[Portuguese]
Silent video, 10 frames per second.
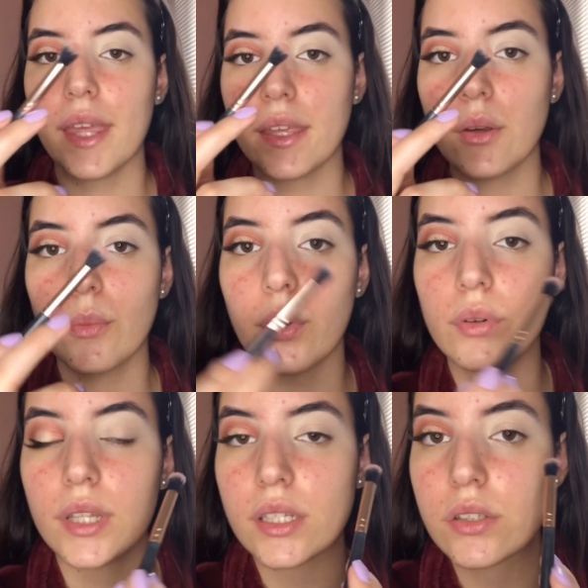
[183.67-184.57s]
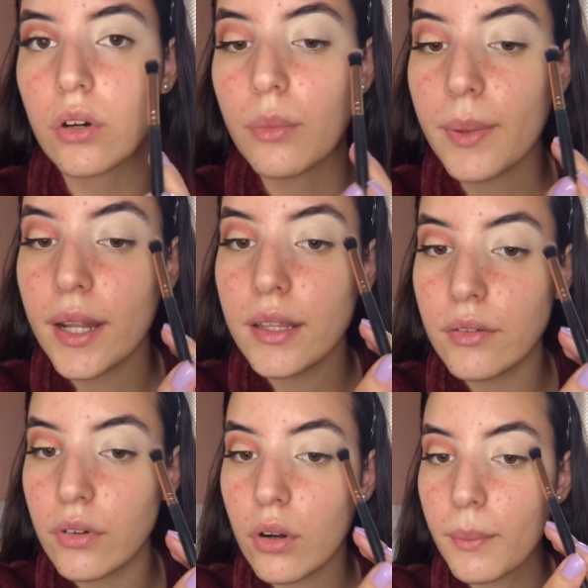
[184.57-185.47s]
aqui um pouco da sombra e eu
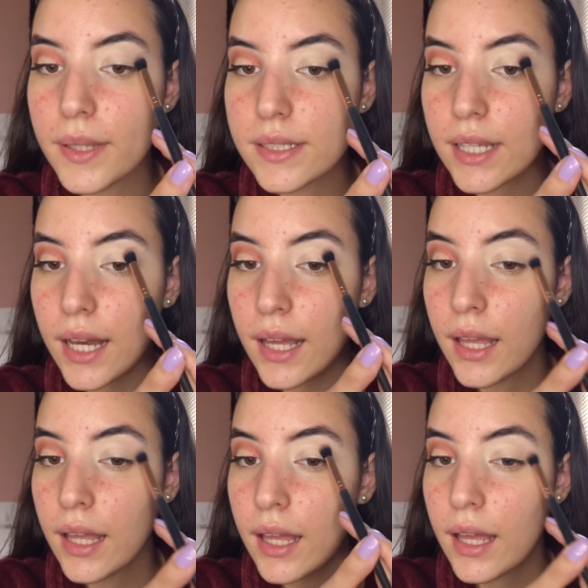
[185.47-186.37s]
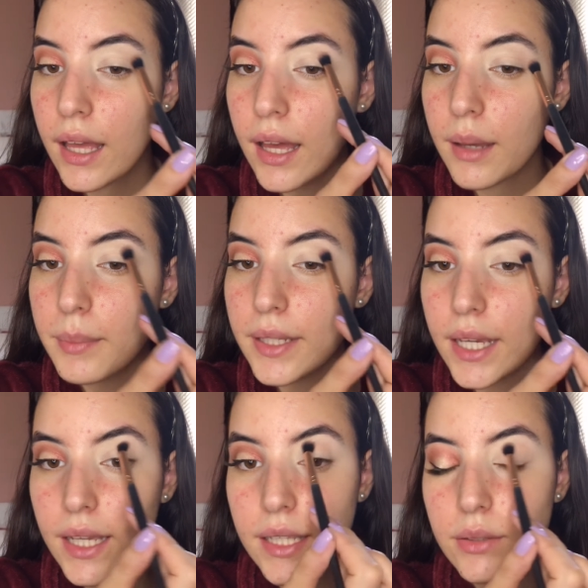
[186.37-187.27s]
vou começar a
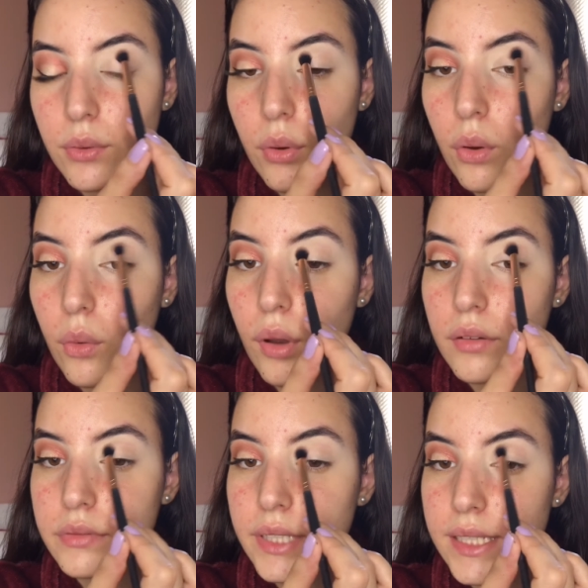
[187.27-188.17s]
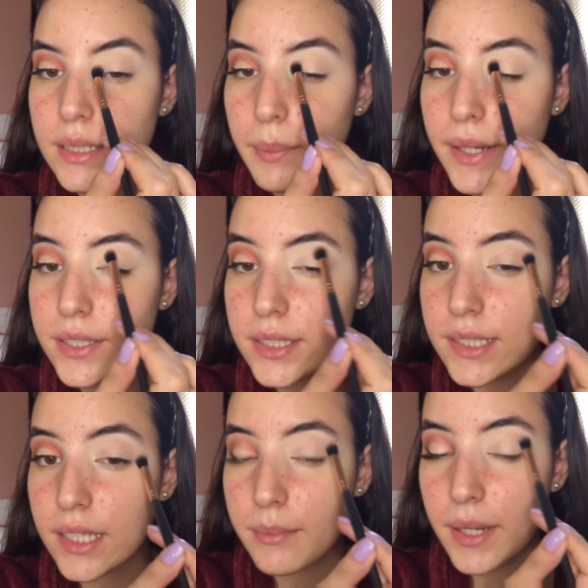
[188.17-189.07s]
aplicar aqui no côncavo, nessa
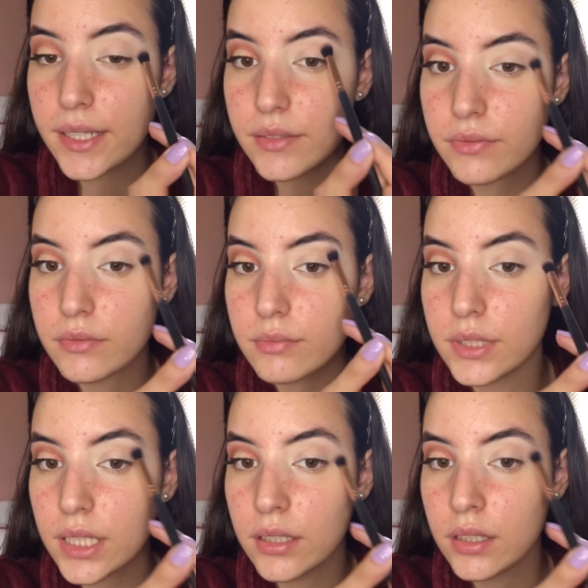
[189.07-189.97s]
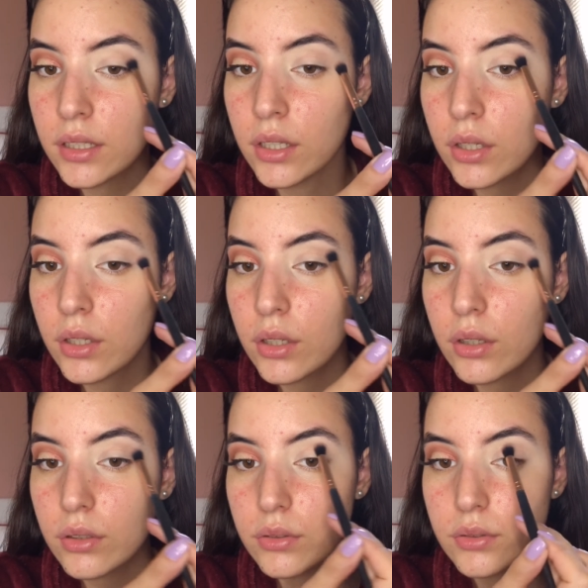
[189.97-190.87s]
partezinha mais funda
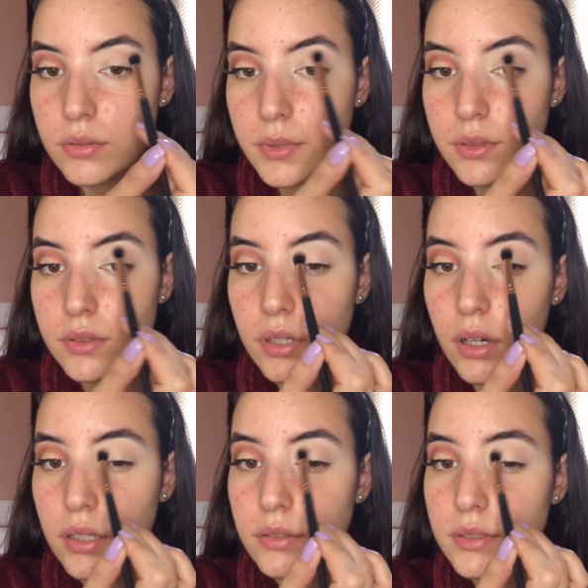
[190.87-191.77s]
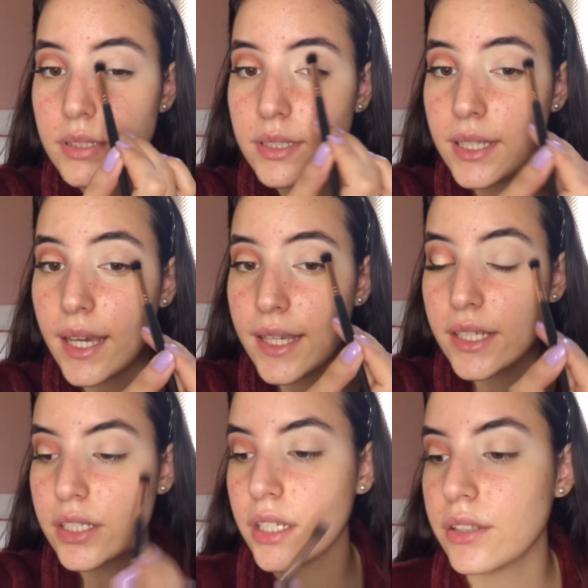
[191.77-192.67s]
dos meus olhos. E
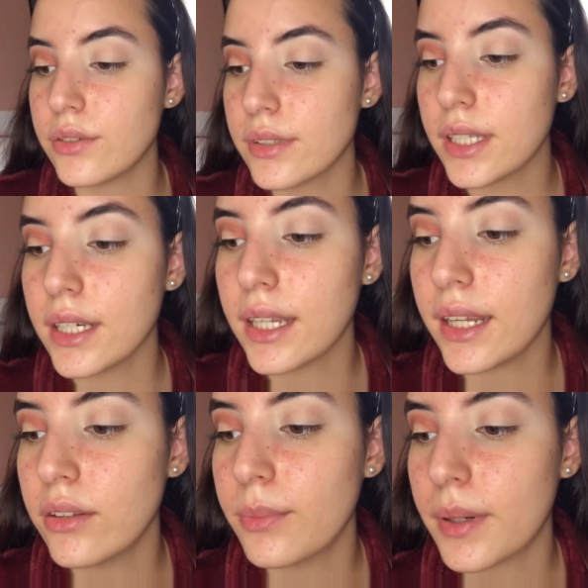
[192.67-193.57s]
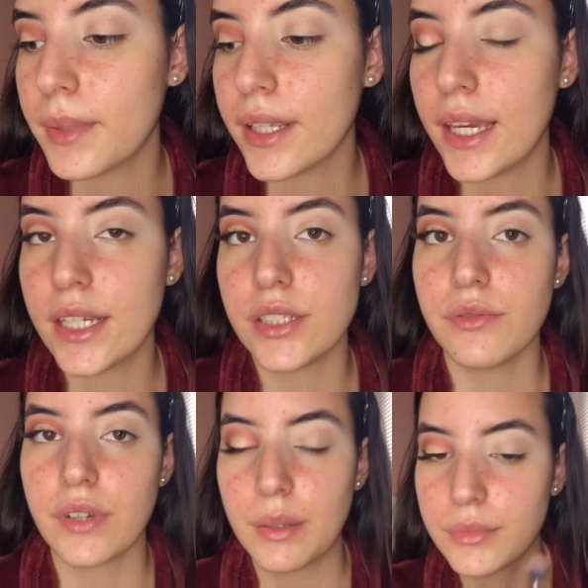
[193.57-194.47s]
aí, gente, o segredo pra maquiagem
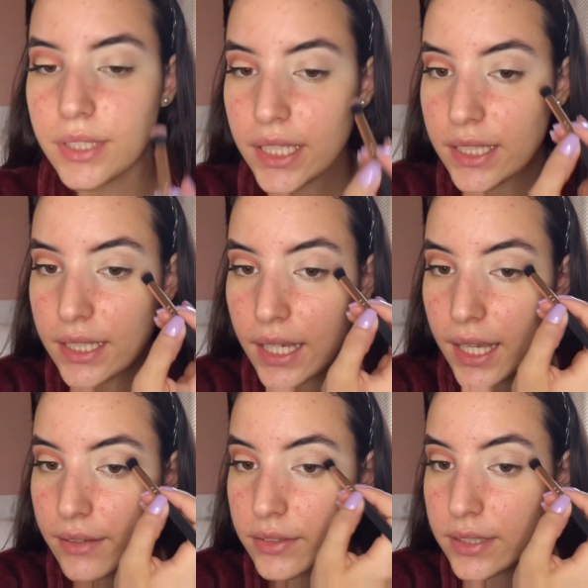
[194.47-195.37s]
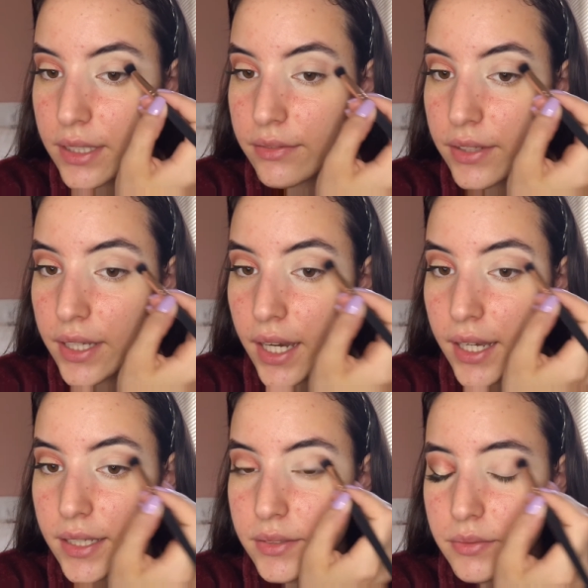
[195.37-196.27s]
ficar bonita é você
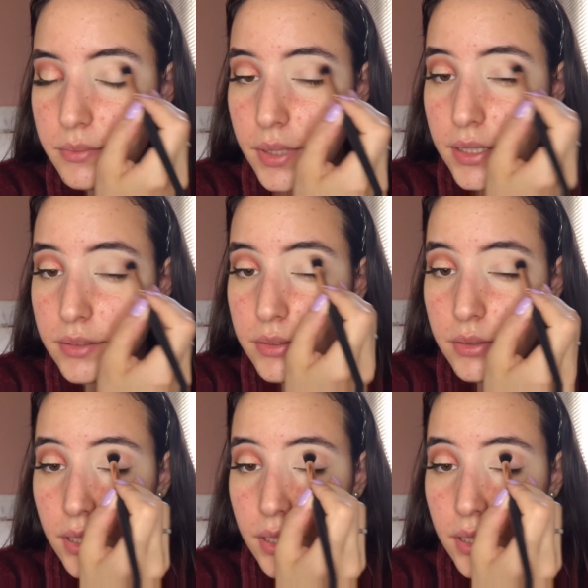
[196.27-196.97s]
ficar esfumando.